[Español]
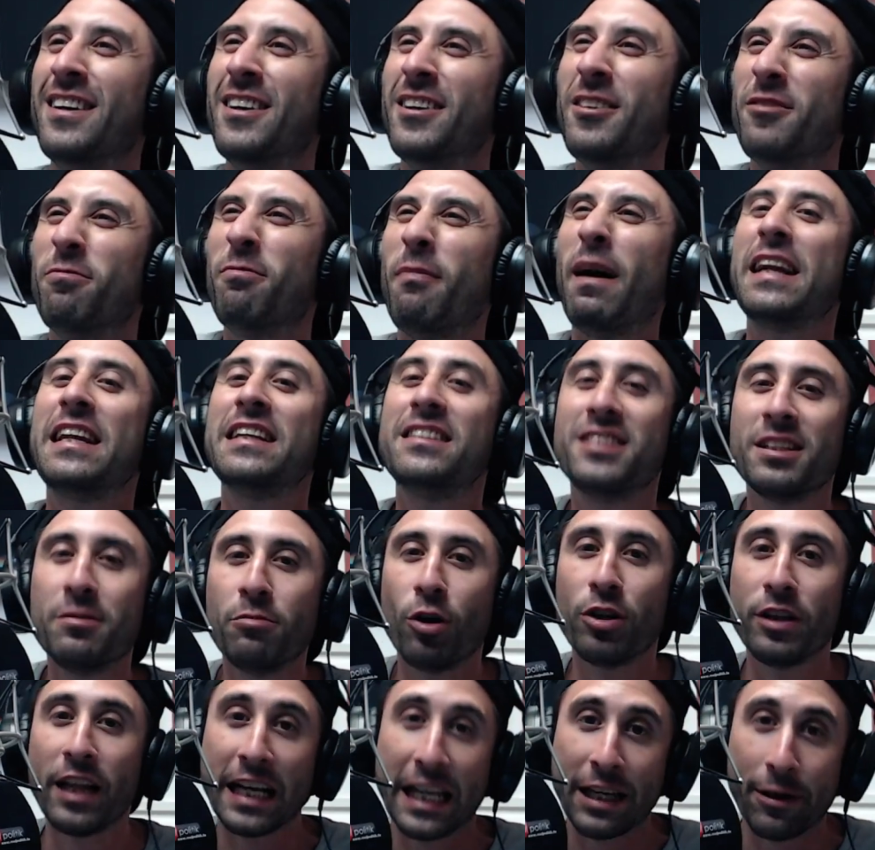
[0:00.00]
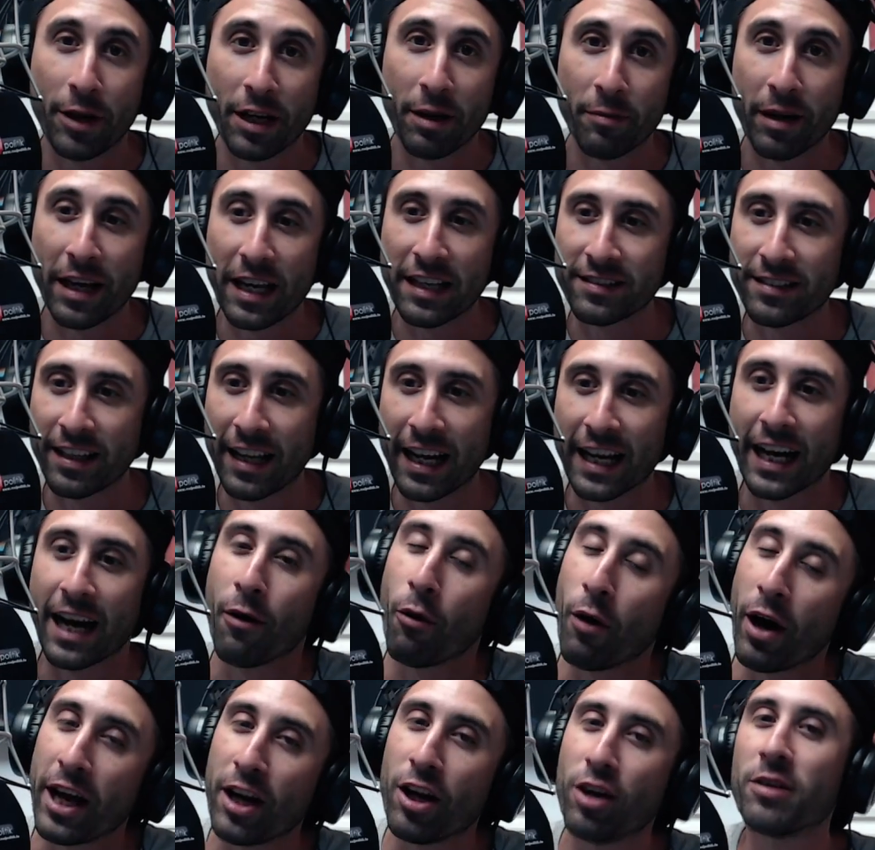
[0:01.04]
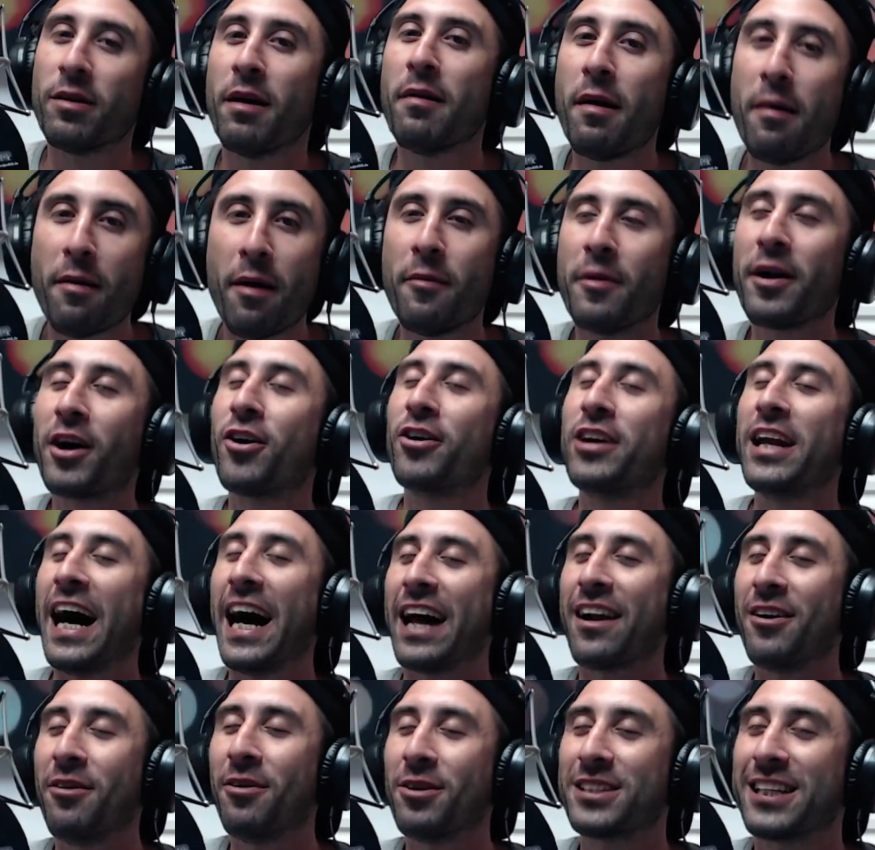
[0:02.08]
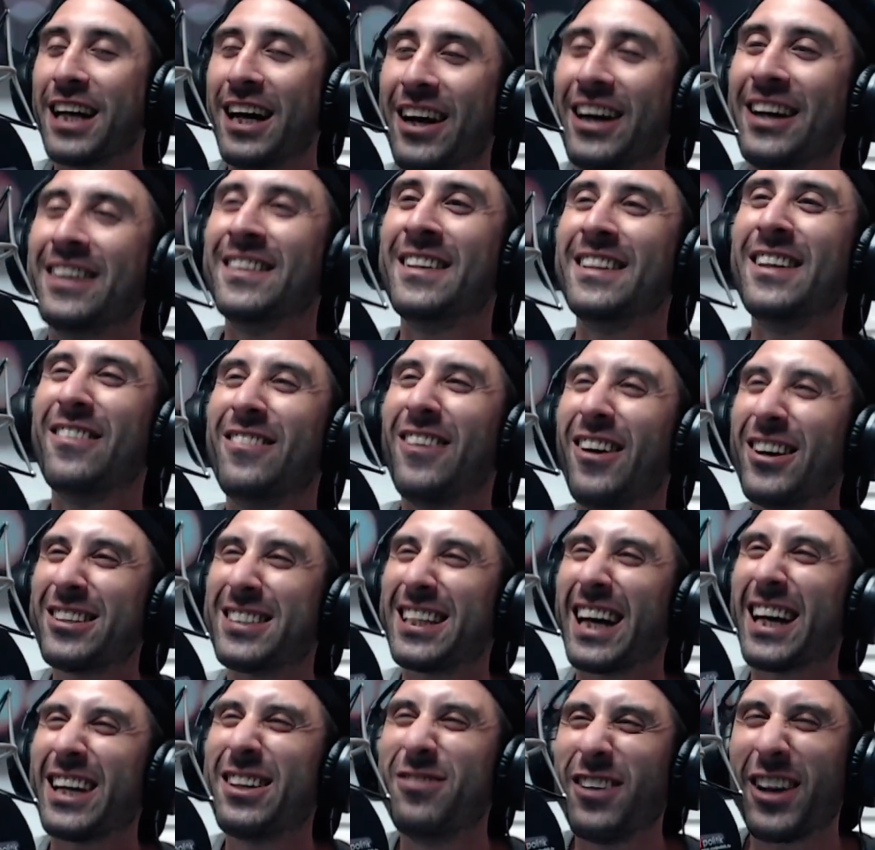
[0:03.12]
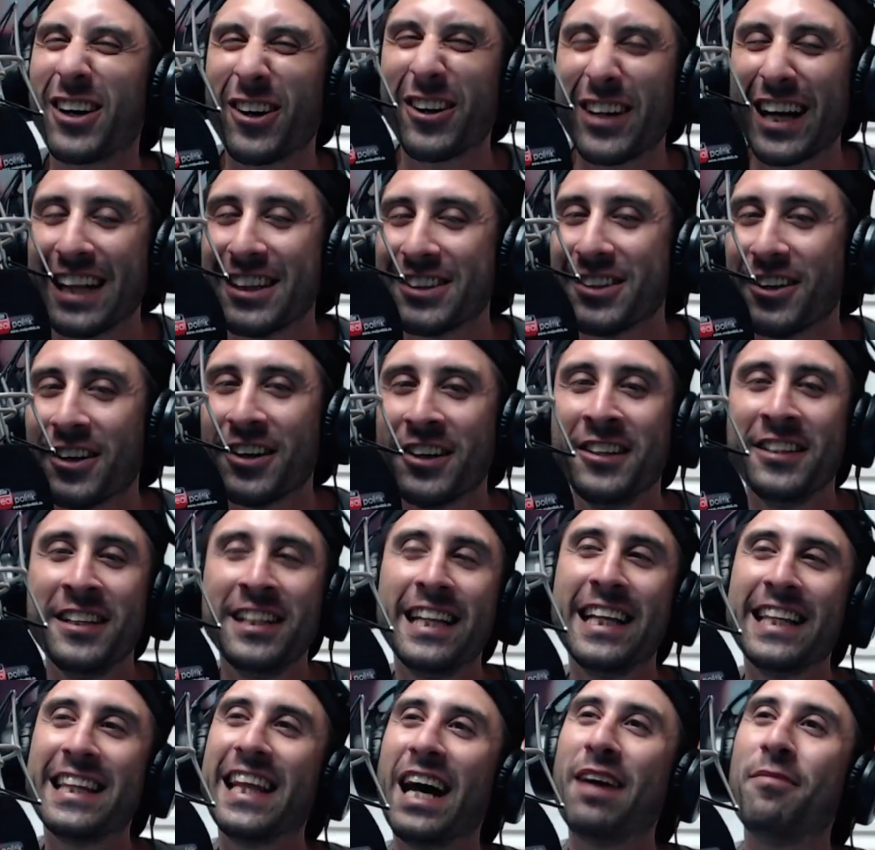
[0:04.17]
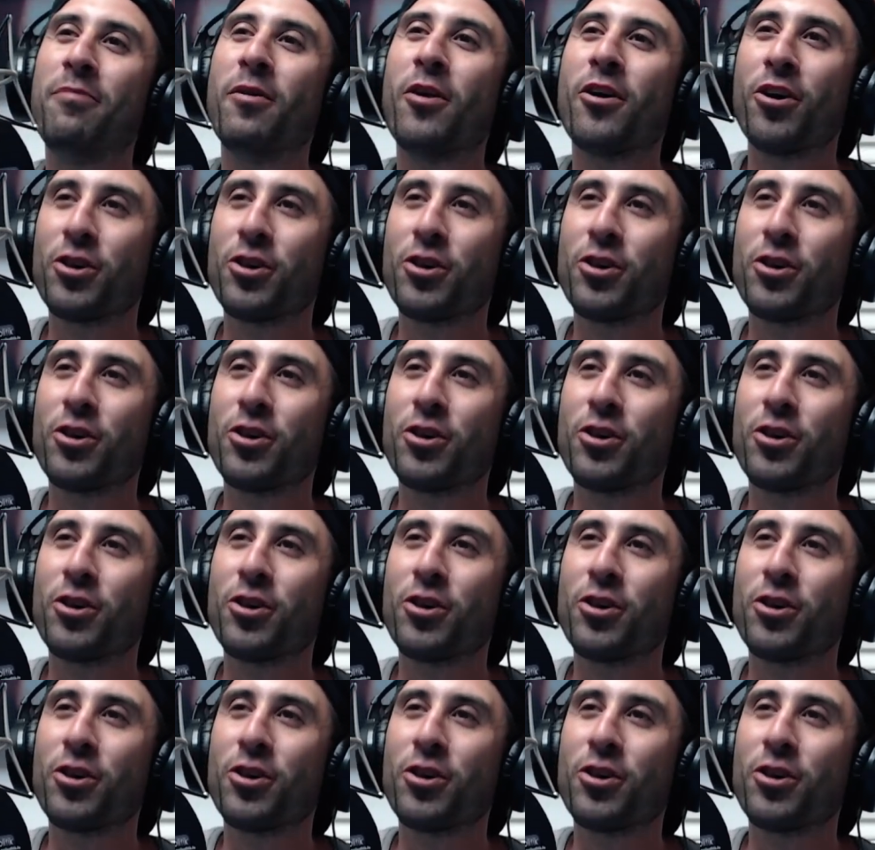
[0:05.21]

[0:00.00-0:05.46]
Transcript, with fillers: Malísimo el delivery, me dicen acá. Bueno, vamos a mejorar, vamos a, vamos a ir mejorando de a poco.